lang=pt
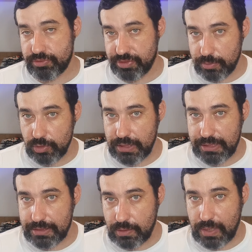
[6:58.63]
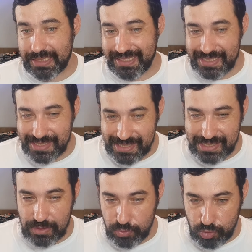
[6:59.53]
Vamos ler então a
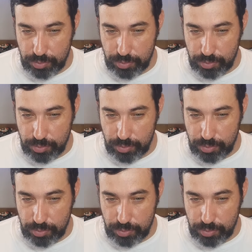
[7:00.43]
decisão dos